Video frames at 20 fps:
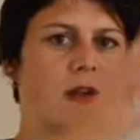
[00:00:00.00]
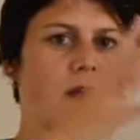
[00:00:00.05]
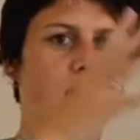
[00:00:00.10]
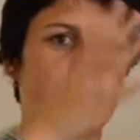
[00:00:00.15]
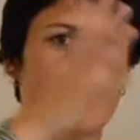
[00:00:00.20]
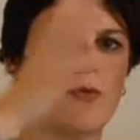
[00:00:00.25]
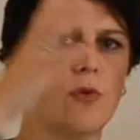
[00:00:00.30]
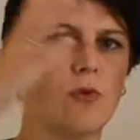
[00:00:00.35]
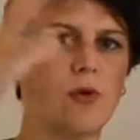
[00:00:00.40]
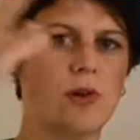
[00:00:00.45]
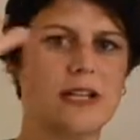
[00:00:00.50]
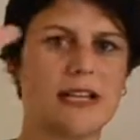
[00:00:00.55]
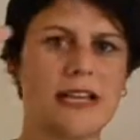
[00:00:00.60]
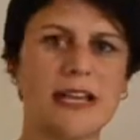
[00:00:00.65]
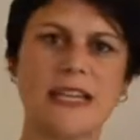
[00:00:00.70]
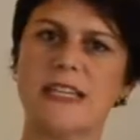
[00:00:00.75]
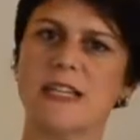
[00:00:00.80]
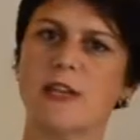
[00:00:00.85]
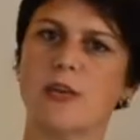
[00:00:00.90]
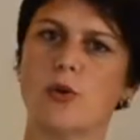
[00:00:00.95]
wo
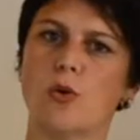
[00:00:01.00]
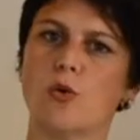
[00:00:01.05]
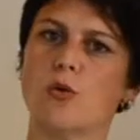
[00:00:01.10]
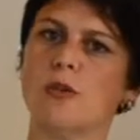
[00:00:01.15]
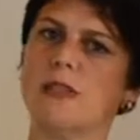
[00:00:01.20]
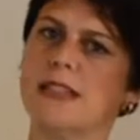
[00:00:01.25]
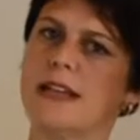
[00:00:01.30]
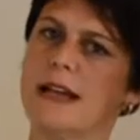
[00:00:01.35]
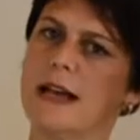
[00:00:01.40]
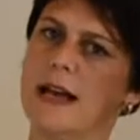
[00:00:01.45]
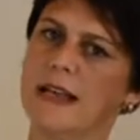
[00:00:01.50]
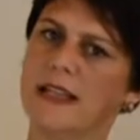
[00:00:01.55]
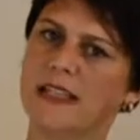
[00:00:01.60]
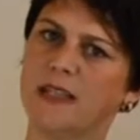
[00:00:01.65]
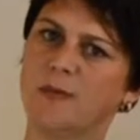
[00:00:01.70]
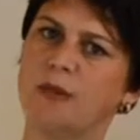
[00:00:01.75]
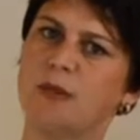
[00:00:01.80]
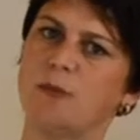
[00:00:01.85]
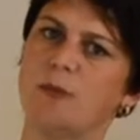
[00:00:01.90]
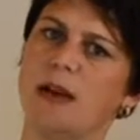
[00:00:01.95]
geht die große Reise
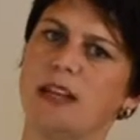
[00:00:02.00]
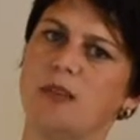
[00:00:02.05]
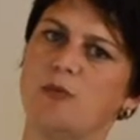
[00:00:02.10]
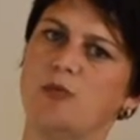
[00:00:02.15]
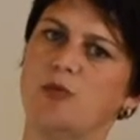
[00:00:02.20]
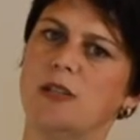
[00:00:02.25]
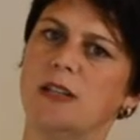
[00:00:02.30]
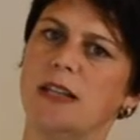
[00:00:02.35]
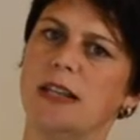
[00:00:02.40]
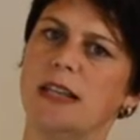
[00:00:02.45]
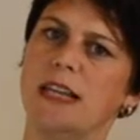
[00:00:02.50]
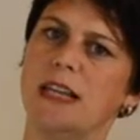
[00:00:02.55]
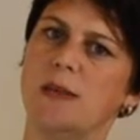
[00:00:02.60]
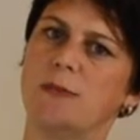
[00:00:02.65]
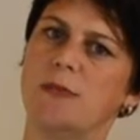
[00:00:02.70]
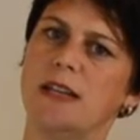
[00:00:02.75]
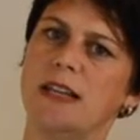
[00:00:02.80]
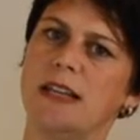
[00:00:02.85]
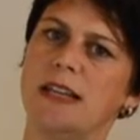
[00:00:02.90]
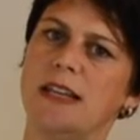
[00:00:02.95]
mit meinem
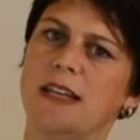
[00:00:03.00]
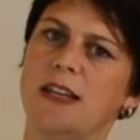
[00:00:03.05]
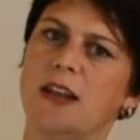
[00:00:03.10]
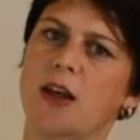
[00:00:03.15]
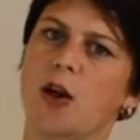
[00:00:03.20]
Unternehmen hin